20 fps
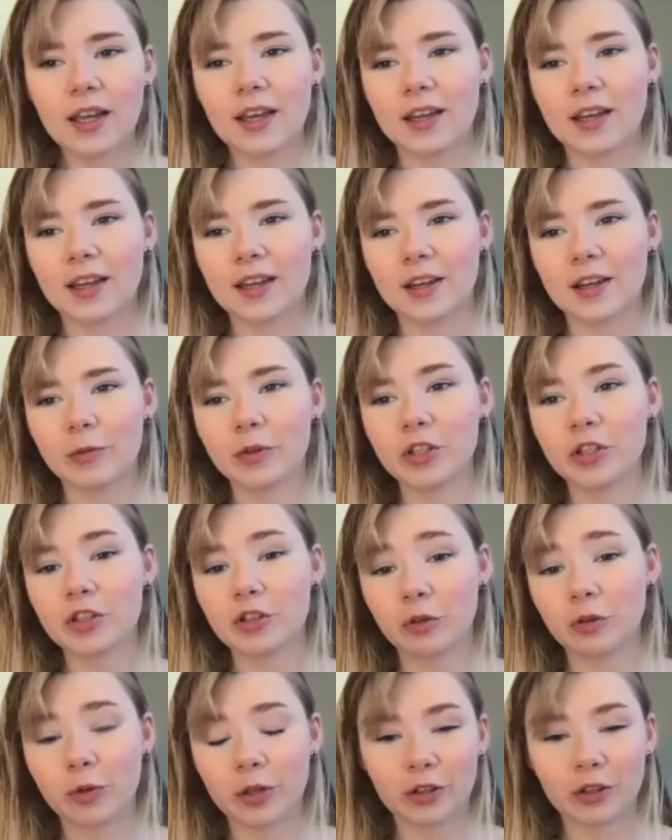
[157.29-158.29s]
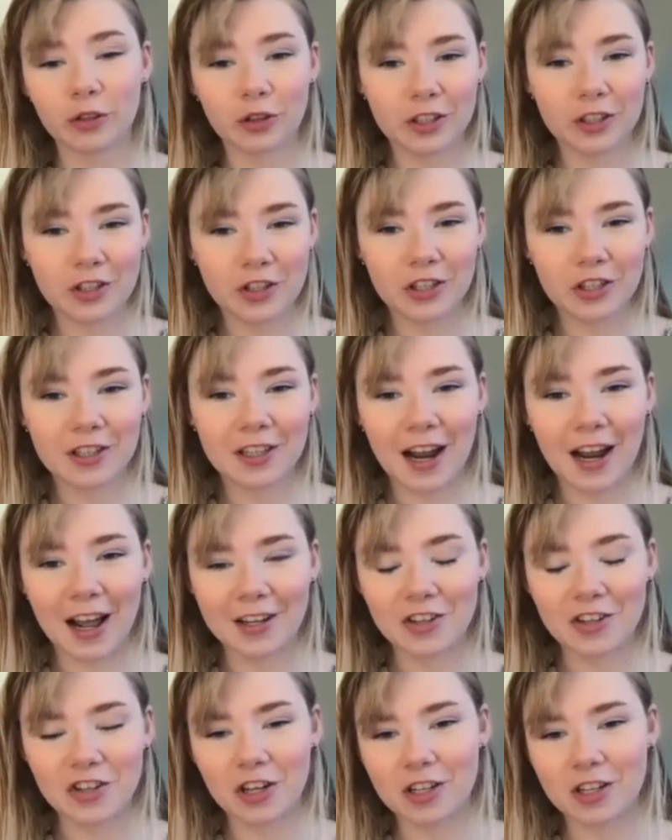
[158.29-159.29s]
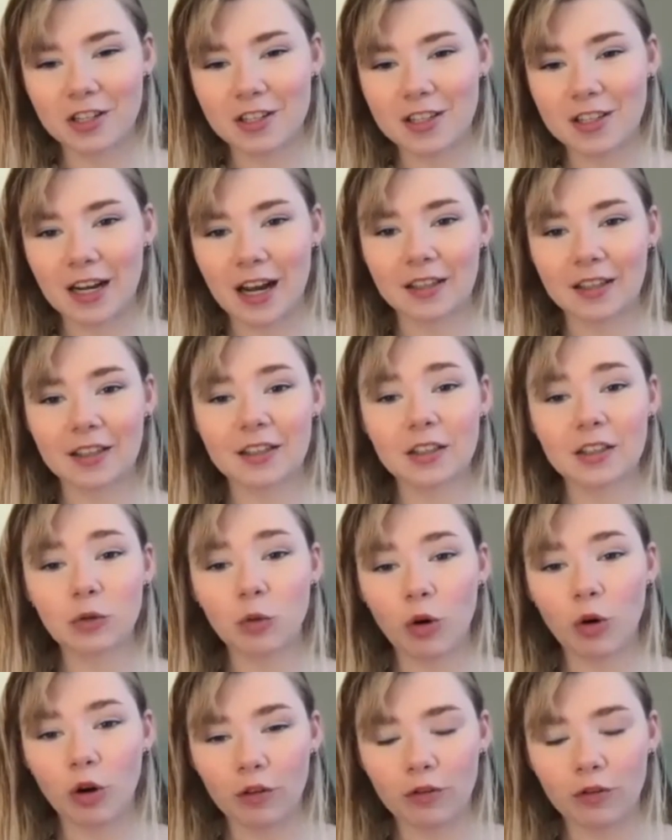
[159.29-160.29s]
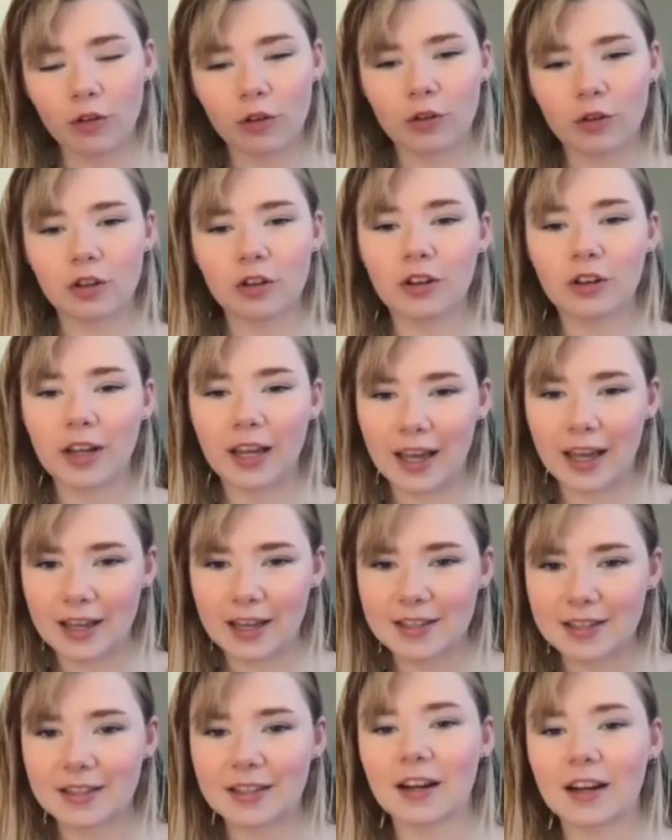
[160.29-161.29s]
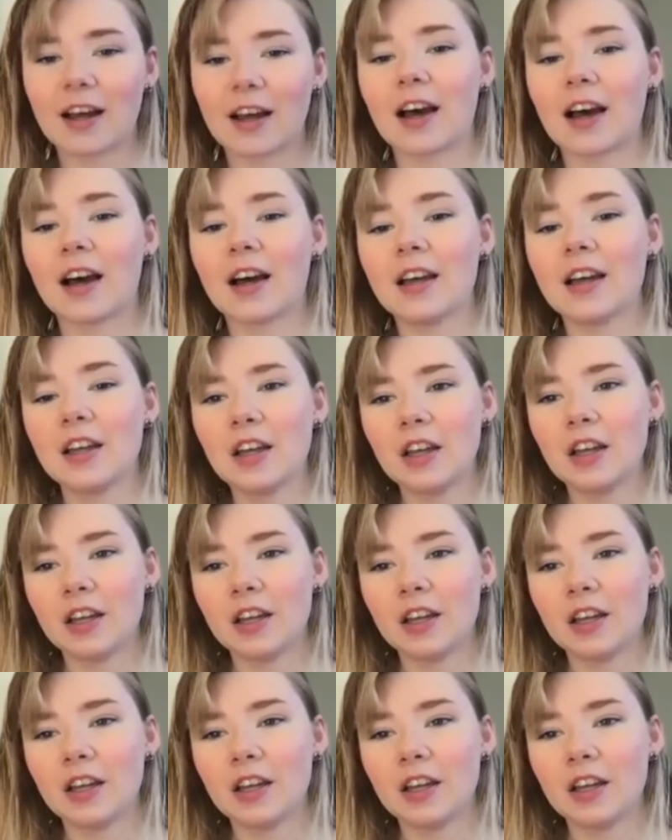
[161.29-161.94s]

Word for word: eh, quindi sono 14 tracce registrate di nuovo con l'orchestra,